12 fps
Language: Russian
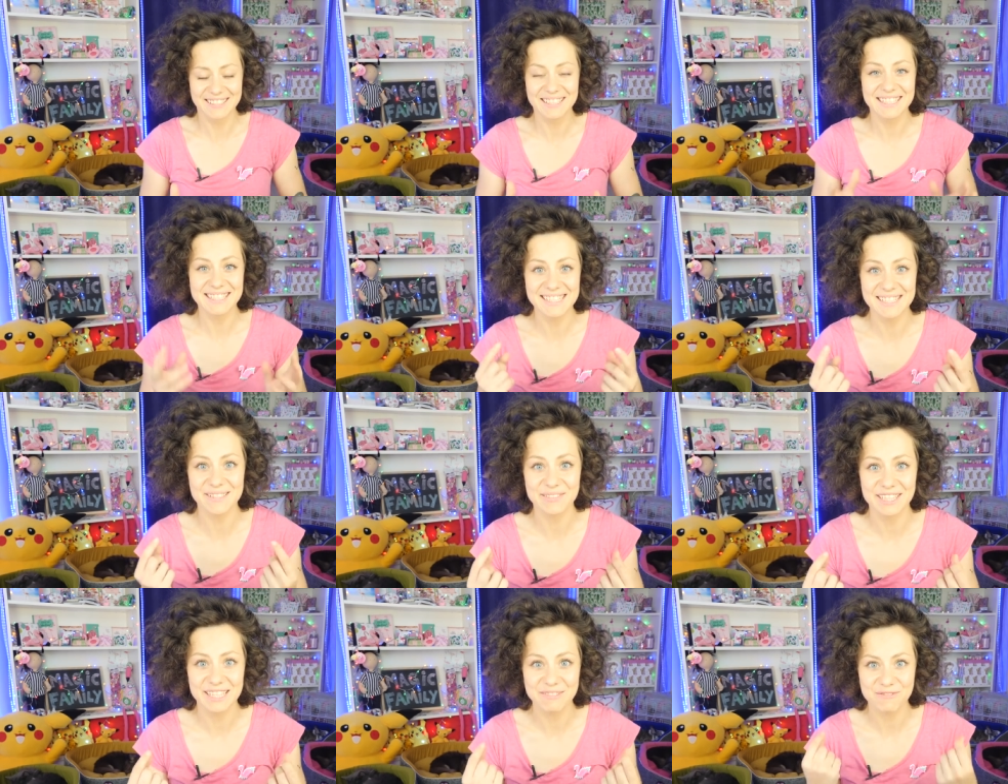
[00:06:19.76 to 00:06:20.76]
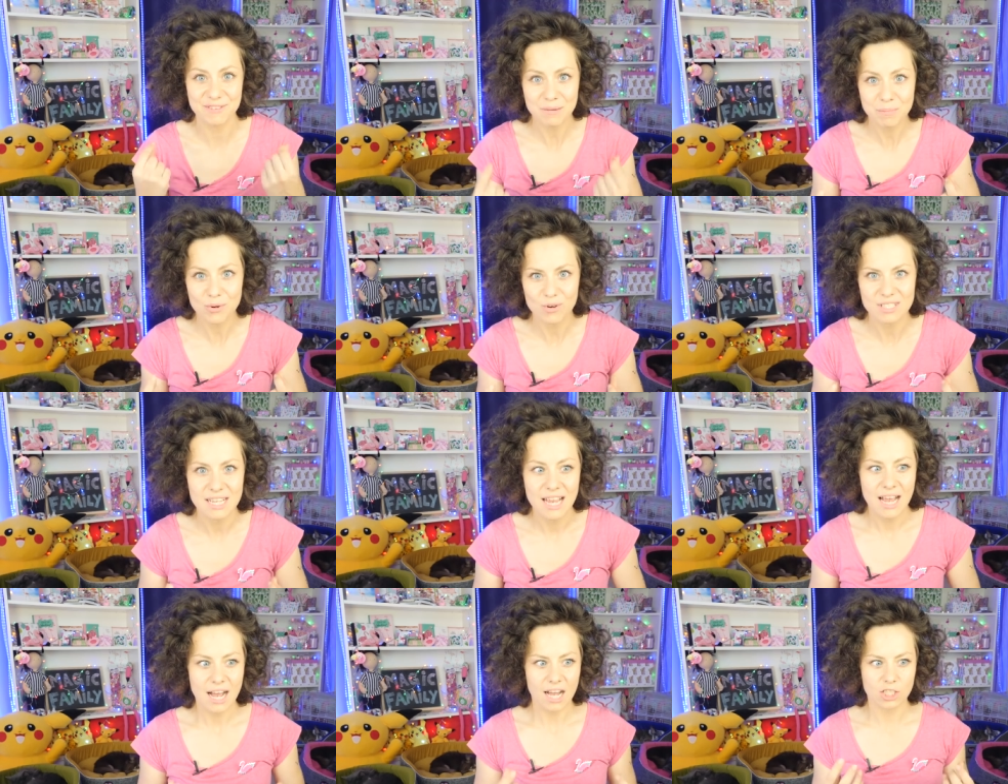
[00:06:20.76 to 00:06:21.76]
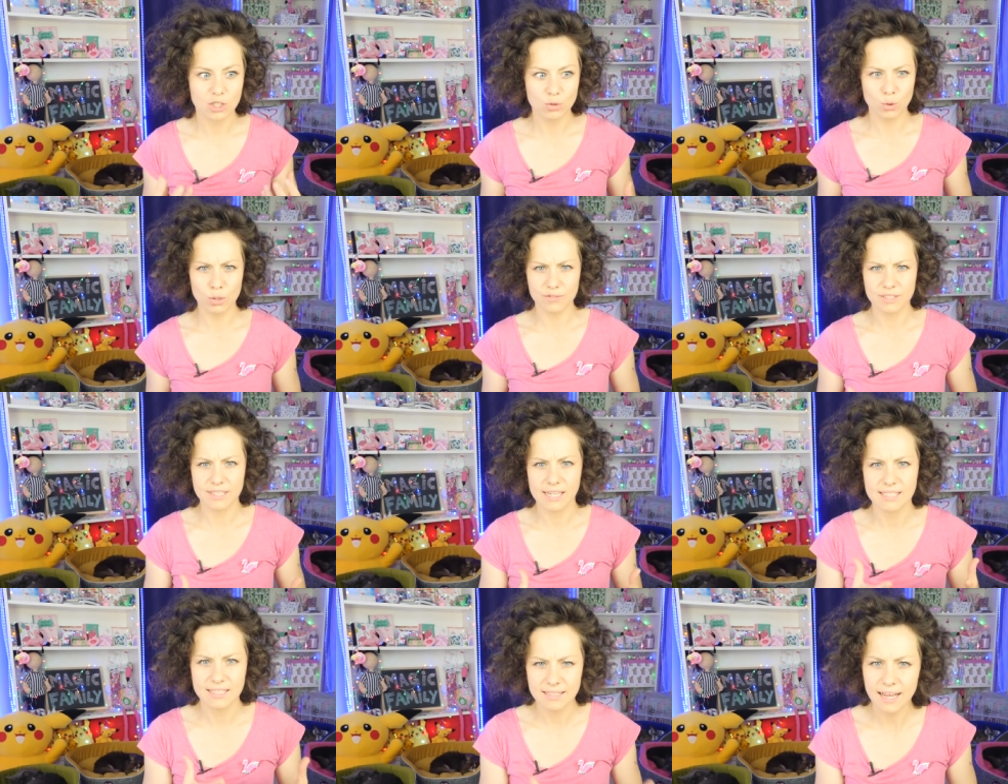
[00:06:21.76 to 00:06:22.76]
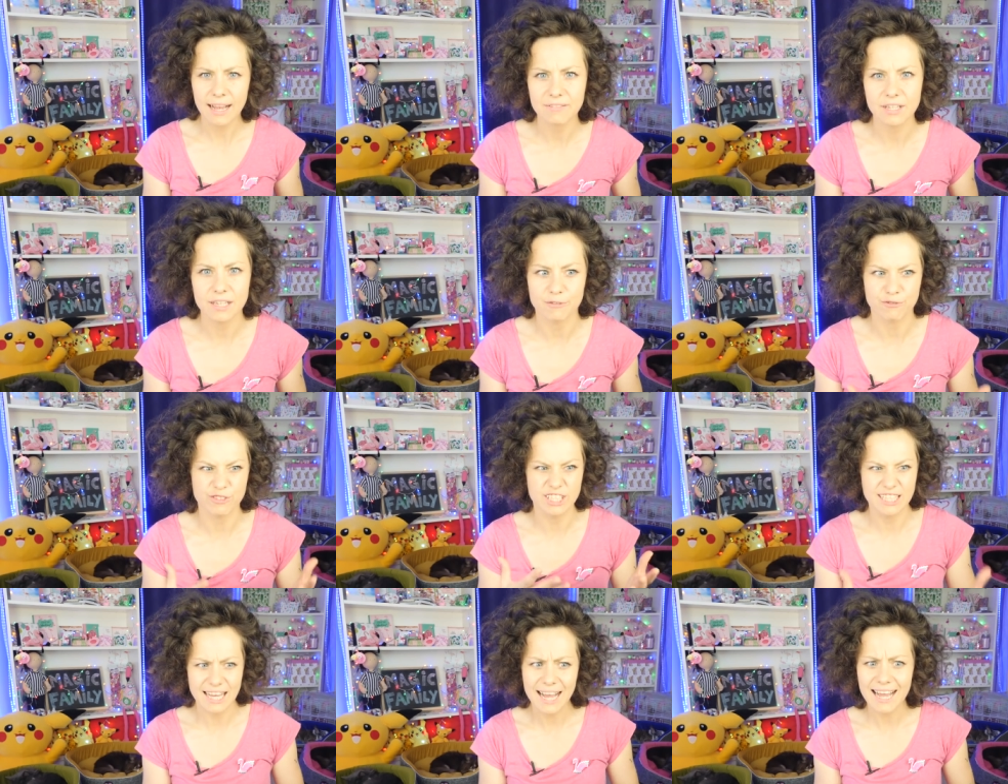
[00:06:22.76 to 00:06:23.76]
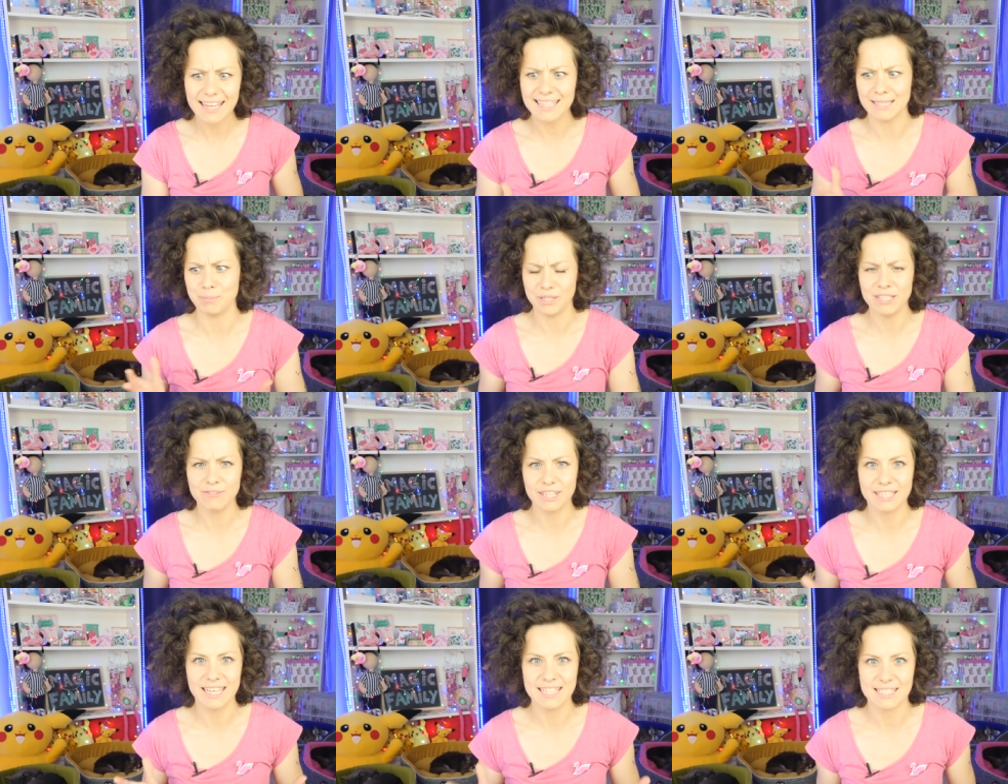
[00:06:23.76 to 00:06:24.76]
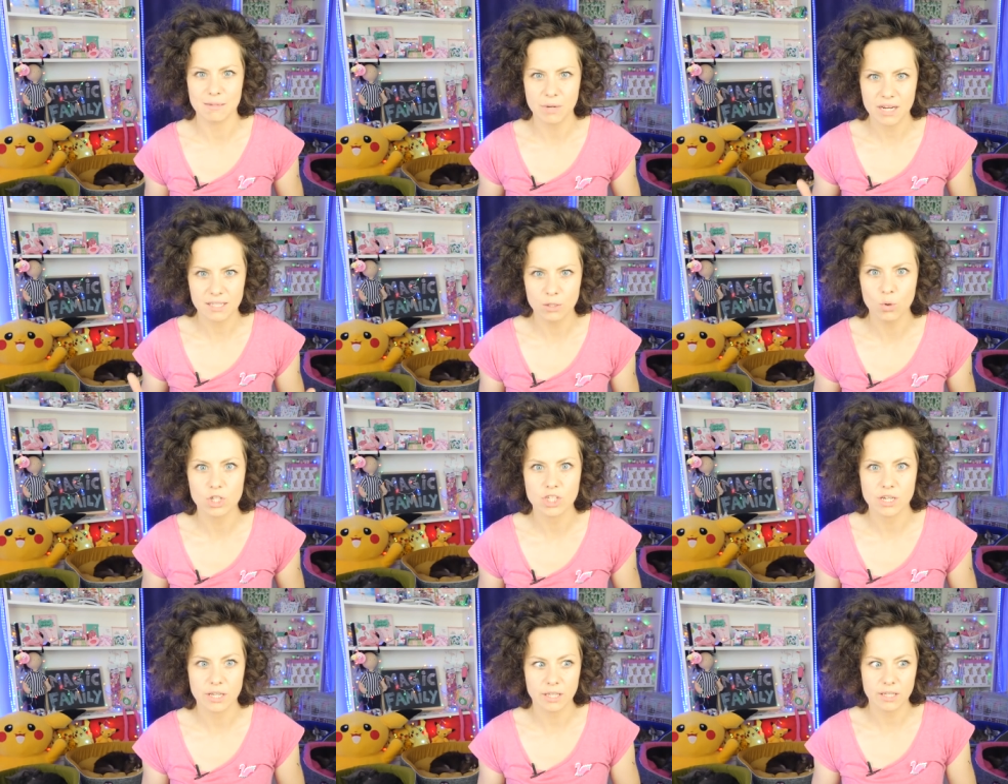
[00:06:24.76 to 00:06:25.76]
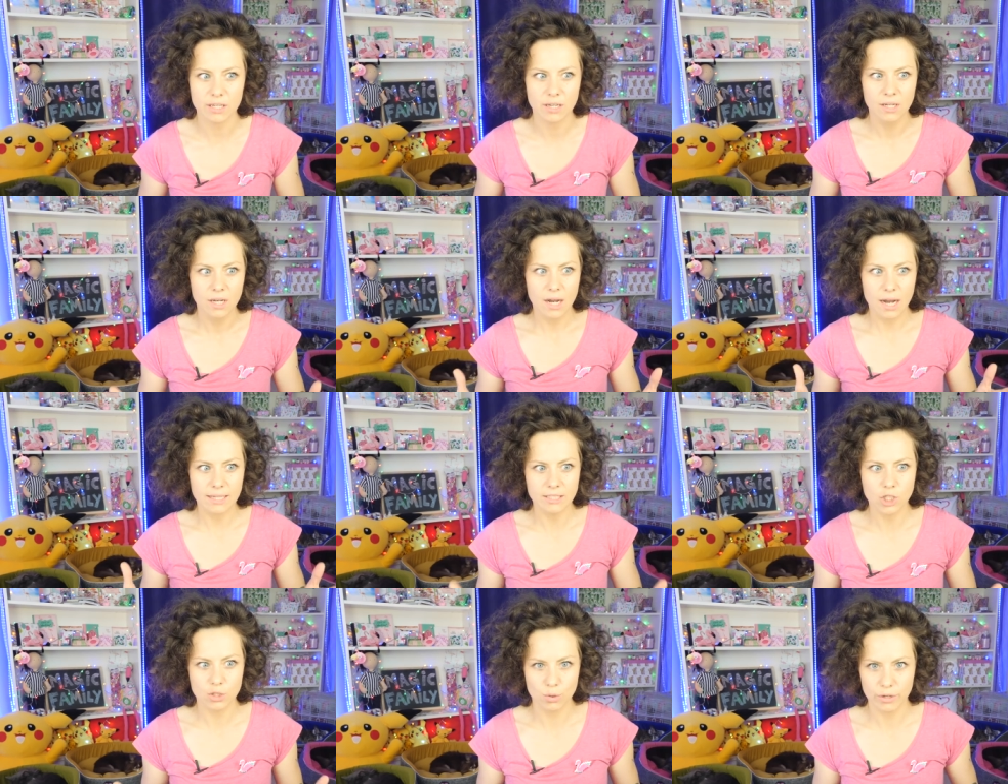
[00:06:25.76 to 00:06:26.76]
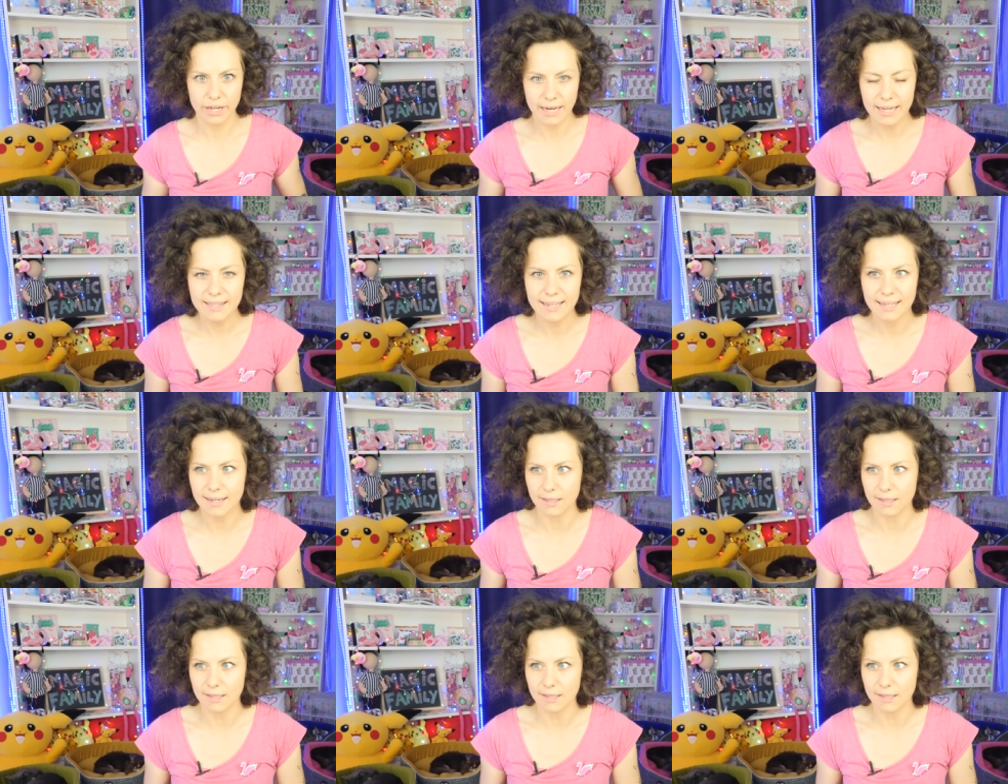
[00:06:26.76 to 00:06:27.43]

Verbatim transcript: единственный вопрос – а что в составе вина и пива для собак и кошек? И они что, реально